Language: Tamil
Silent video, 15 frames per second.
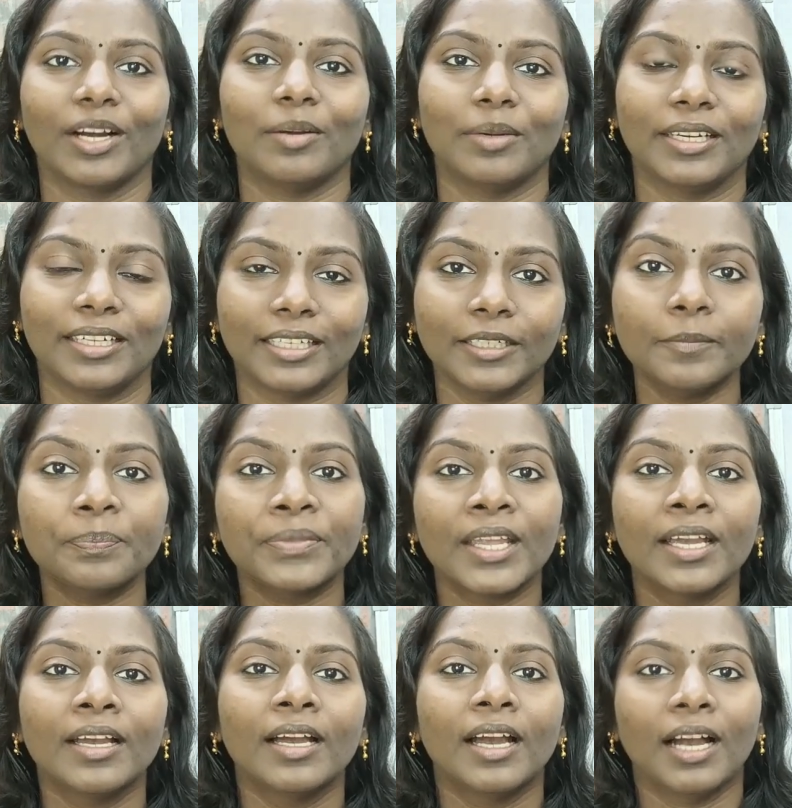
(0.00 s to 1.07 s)
இவங்க அப்படின்ட்டு
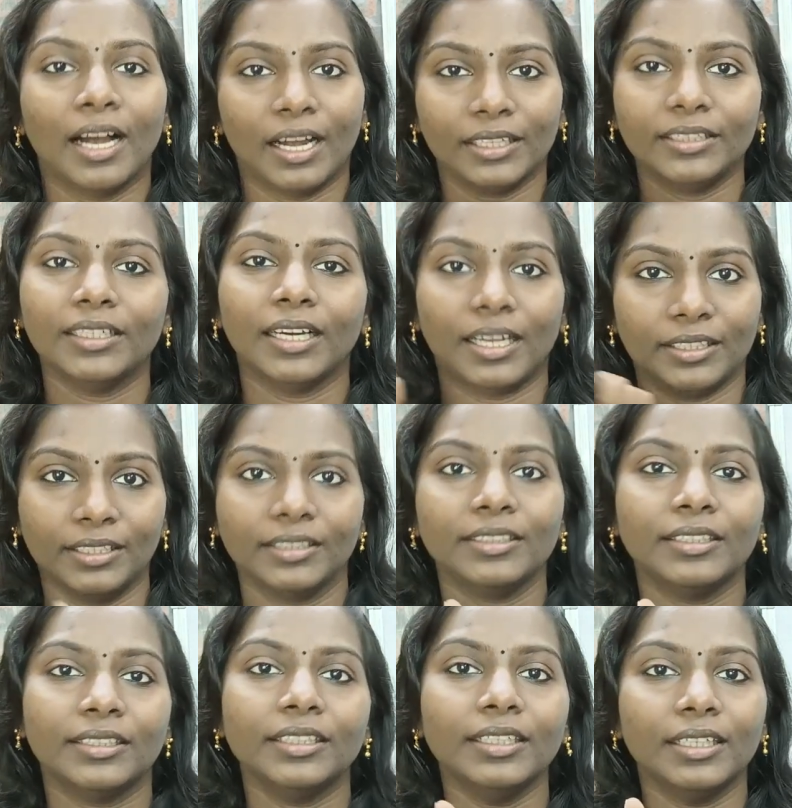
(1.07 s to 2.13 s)
அது அது
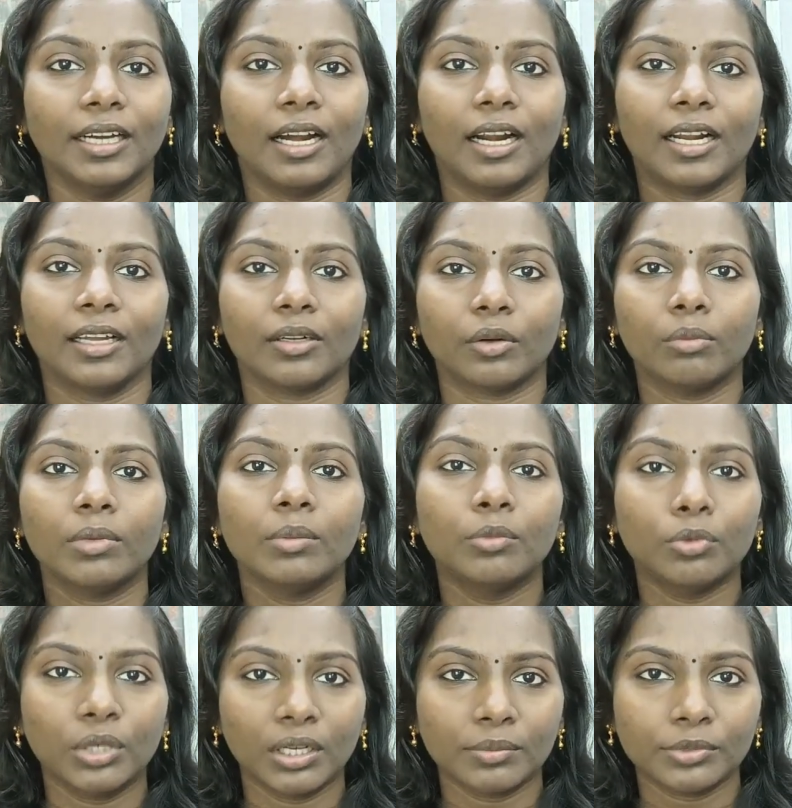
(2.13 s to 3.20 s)
இருந்தது ஆனால் ரொம்ப
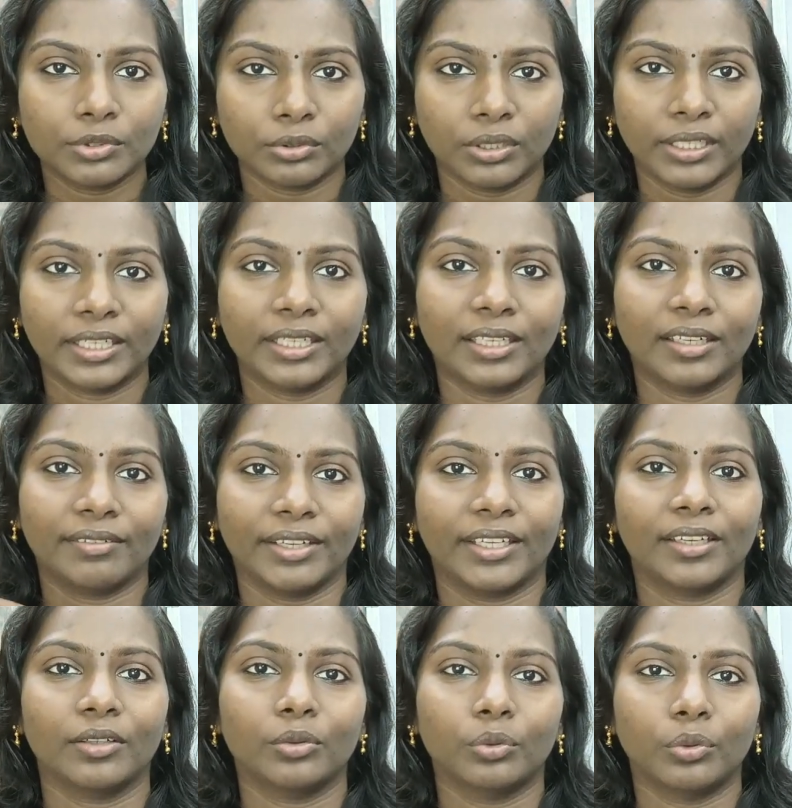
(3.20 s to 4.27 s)
முகம் சுளிக்க
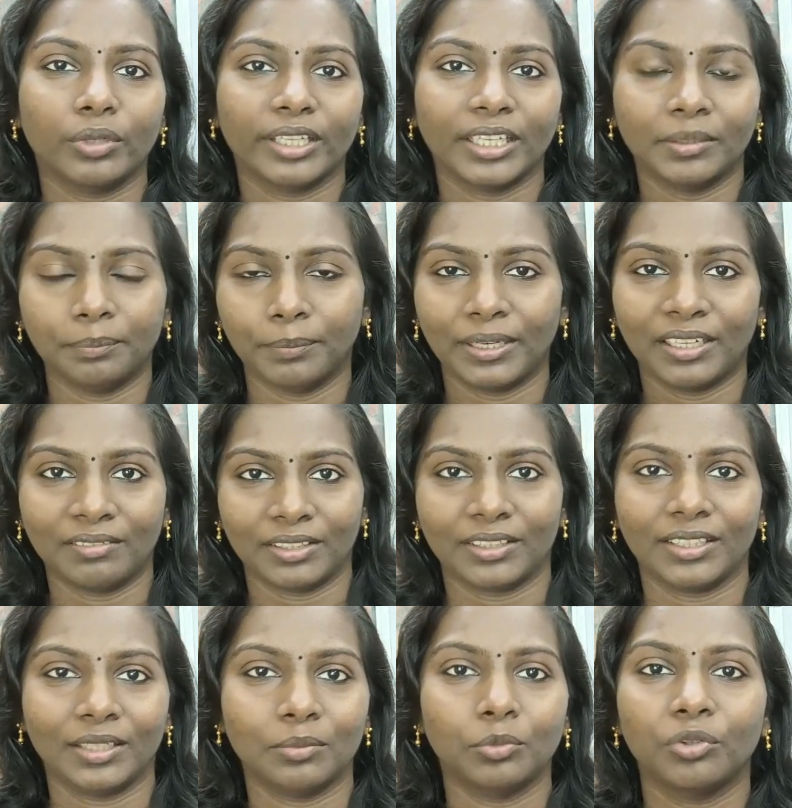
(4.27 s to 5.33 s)
வைக்கக்கூடிய இப்போல்லாம்
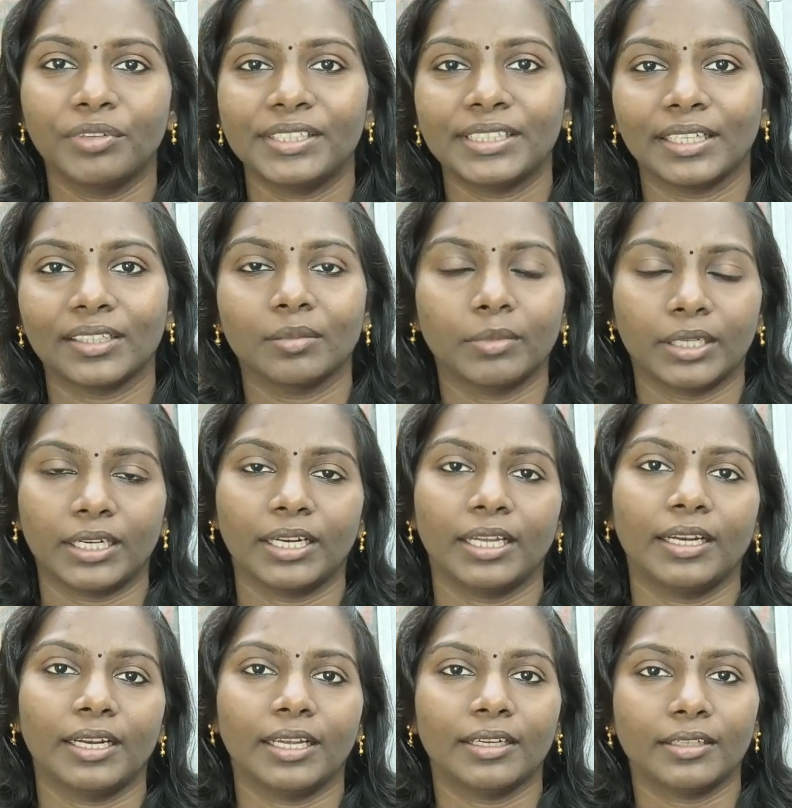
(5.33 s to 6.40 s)
வருதுல மூவிஸ் அந்த
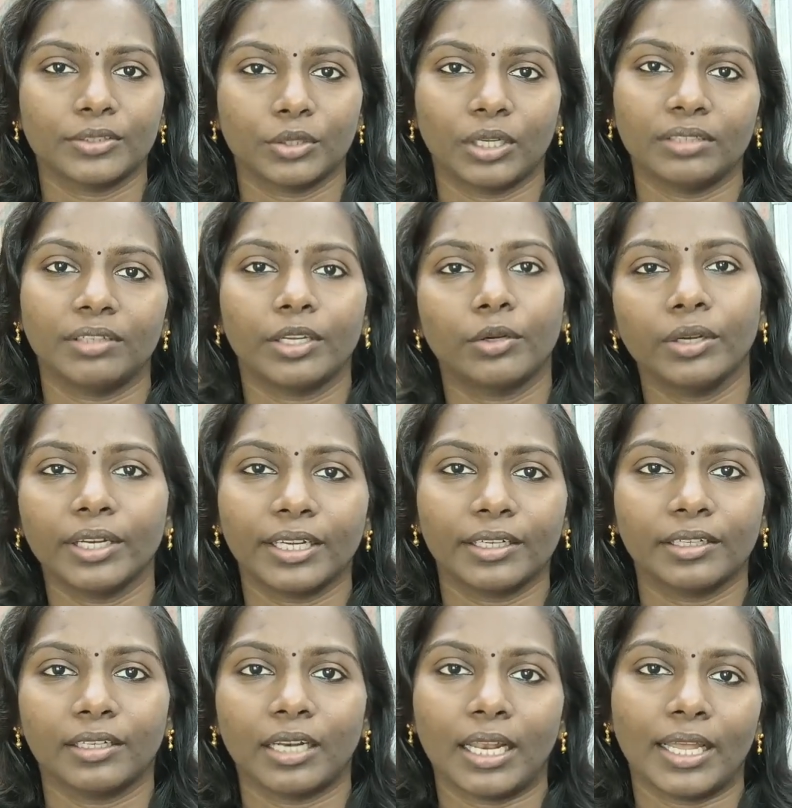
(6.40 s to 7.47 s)
மாதிரிலாம் இல்லை ஸோ அது வரைக்கும்
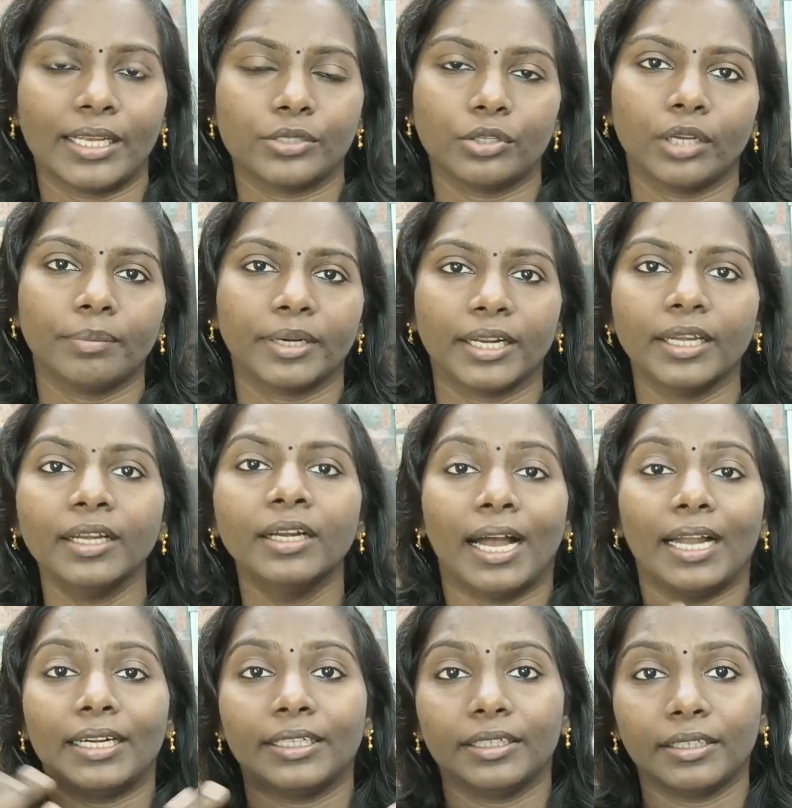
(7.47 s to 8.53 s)
எனக்கு நல்லா என்ஜாய் பண்ணேன்
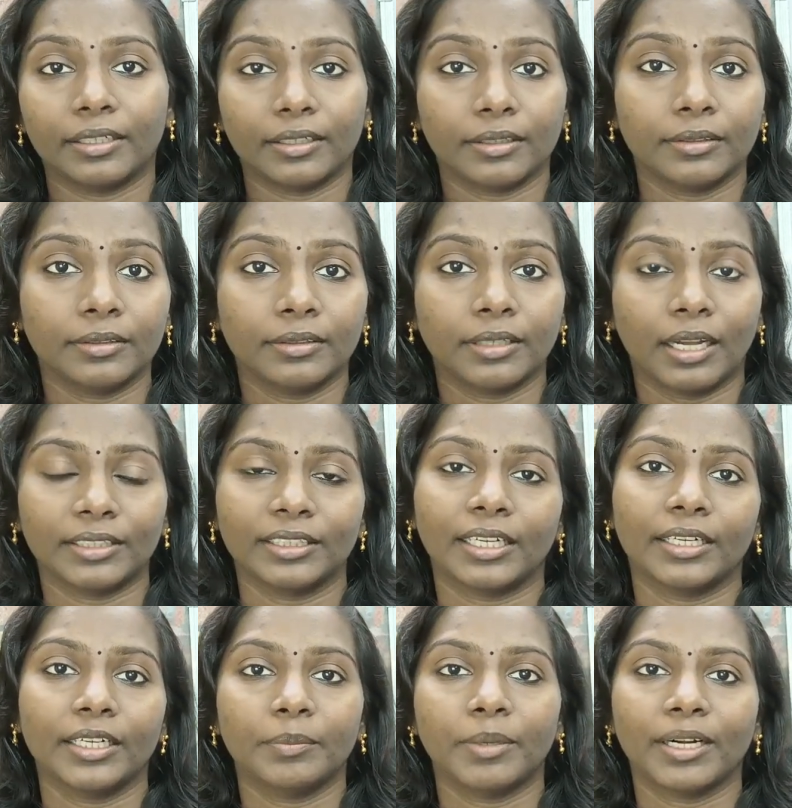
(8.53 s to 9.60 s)
அண்ட் uh, அதை
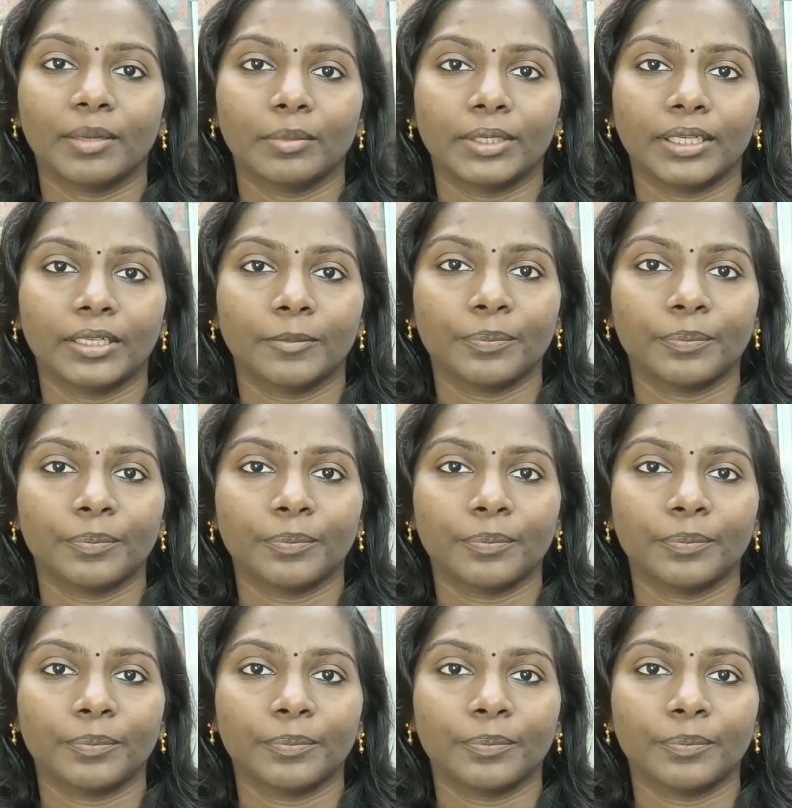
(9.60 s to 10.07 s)
கண்டிப்பாக நம்ம